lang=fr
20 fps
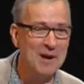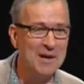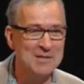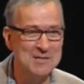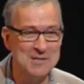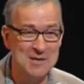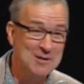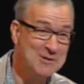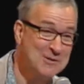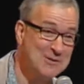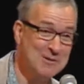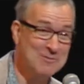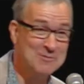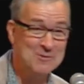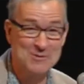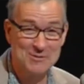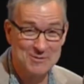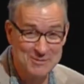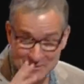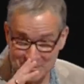Parisien, je suis
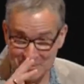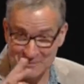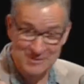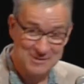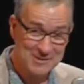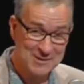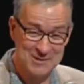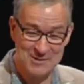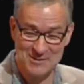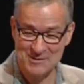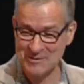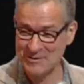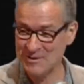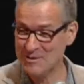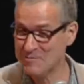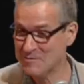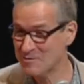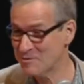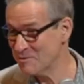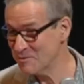
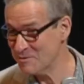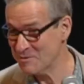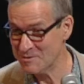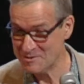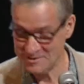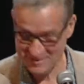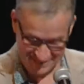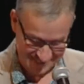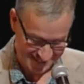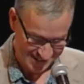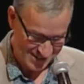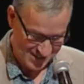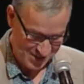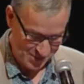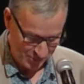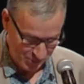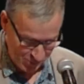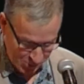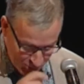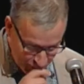un peu,
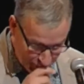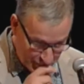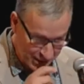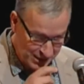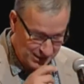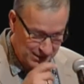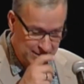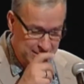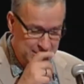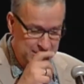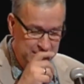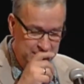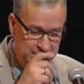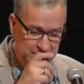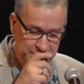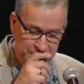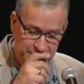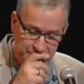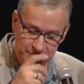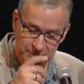un peu surpris.
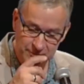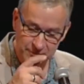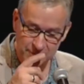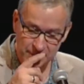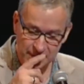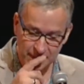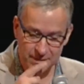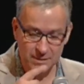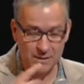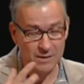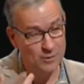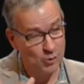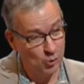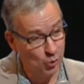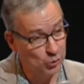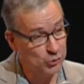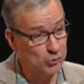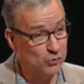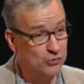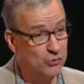
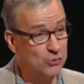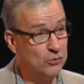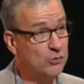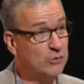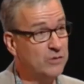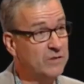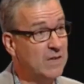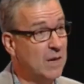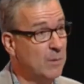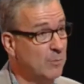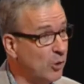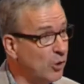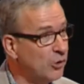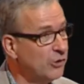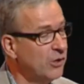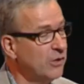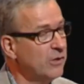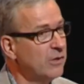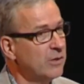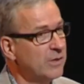Autre chose aussi
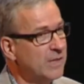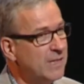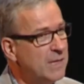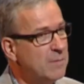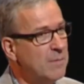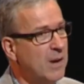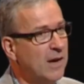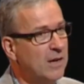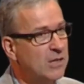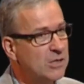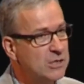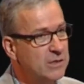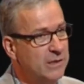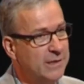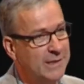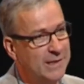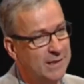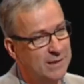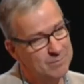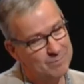importante dans les démarches,
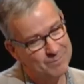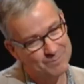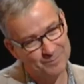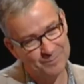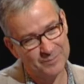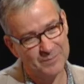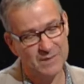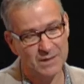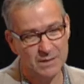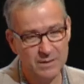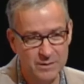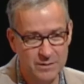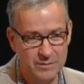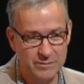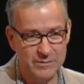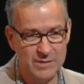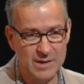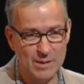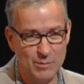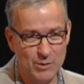et
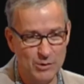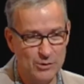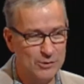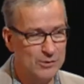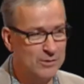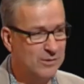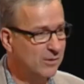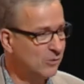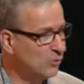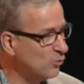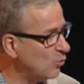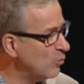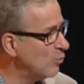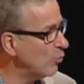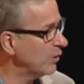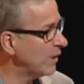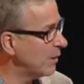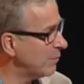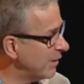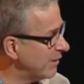évidemment, tout le
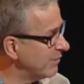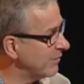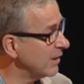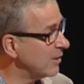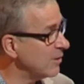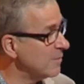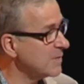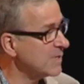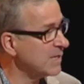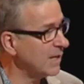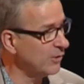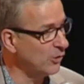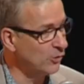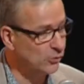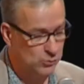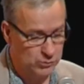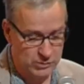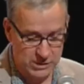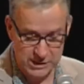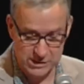monde n'a pas fait comme ça dans
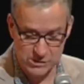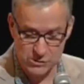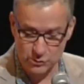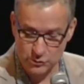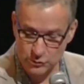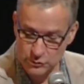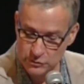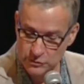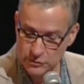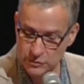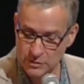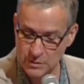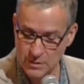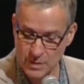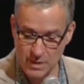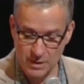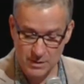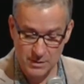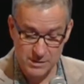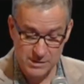toutes les structures,
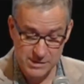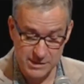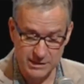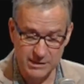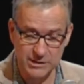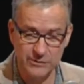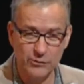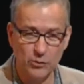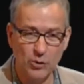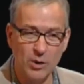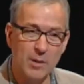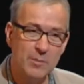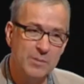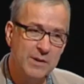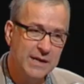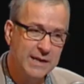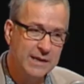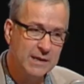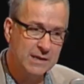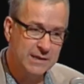c'est qu'il faut
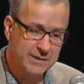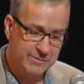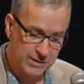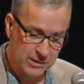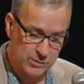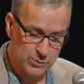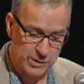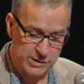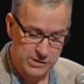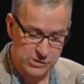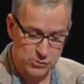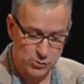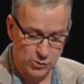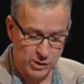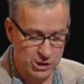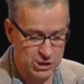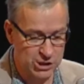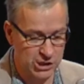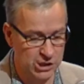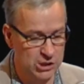rappeler que l'évaluation,
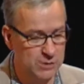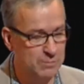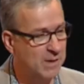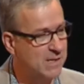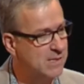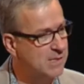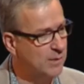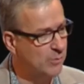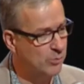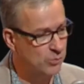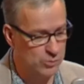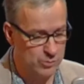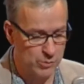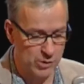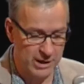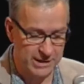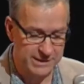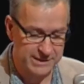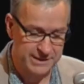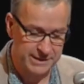elle ne cherche pas
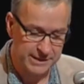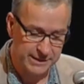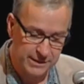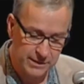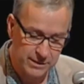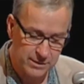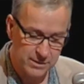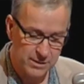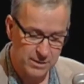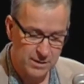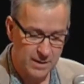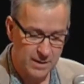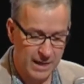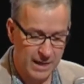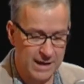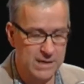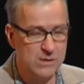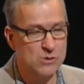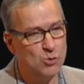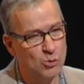simplement à dire
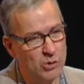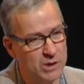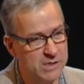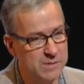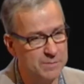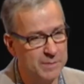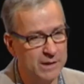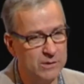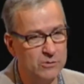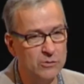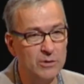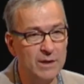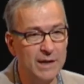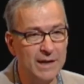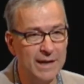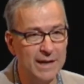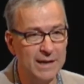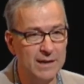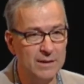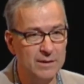est-ce qu'on respecte les
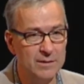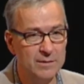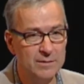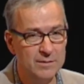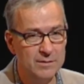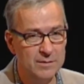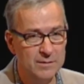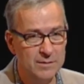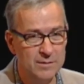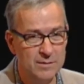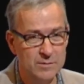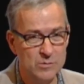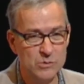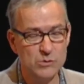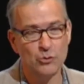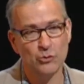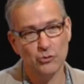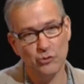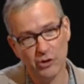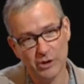règles parce
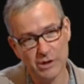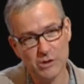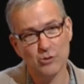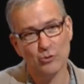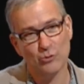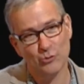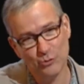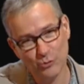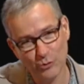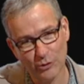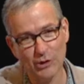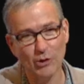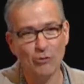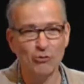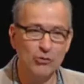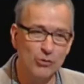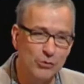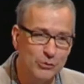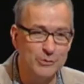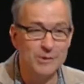que dans les structures, il y a
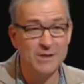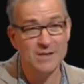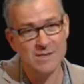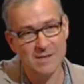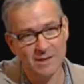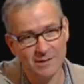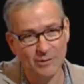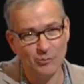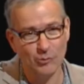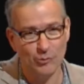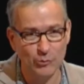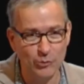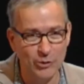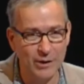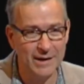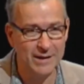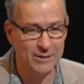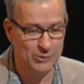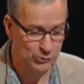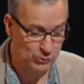aujourd'hui un certain nombre de
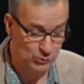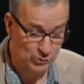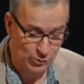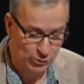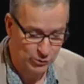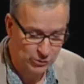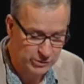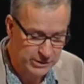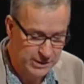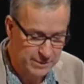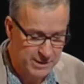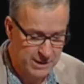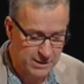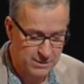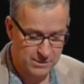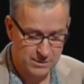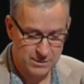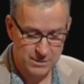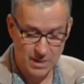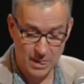règles que tout le monde connaît
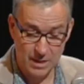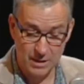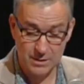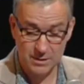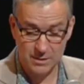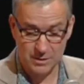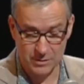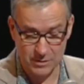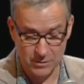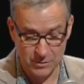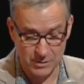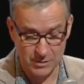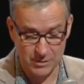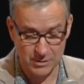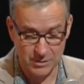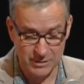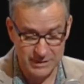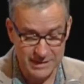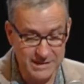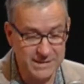bien.
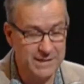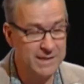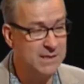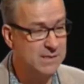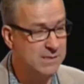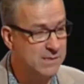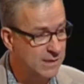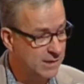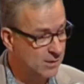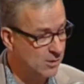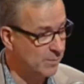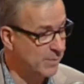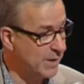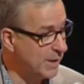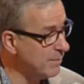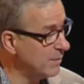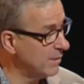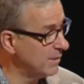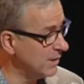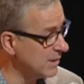L'idée, c'est quand
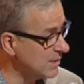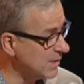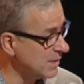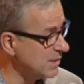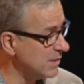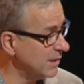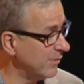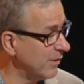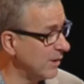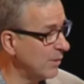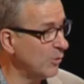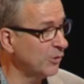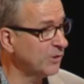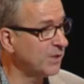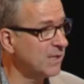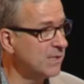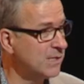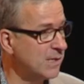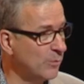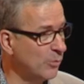même, et ça c'est vraiment
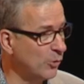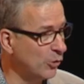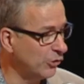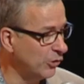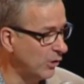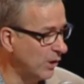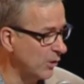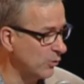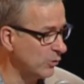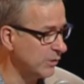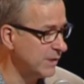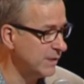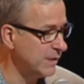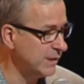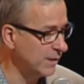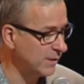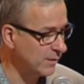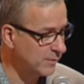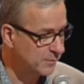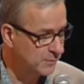très important à
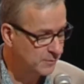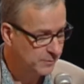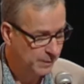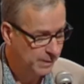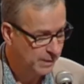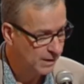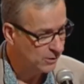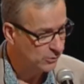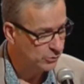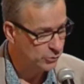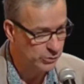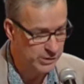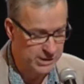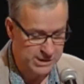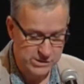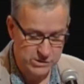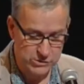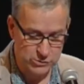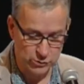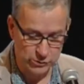retenir, de
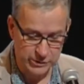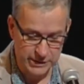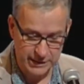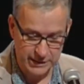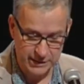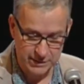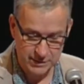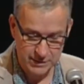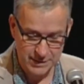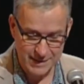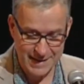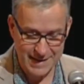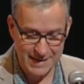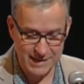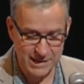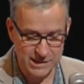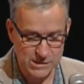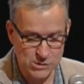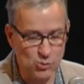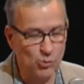questionner
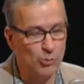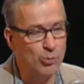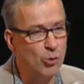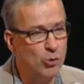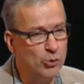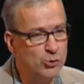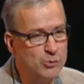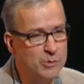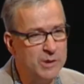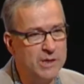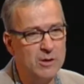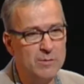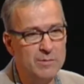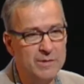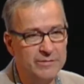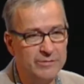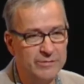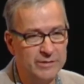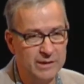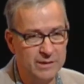qu'est-ce qu'on produit comme
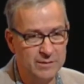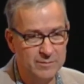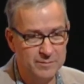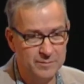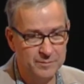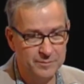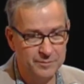effet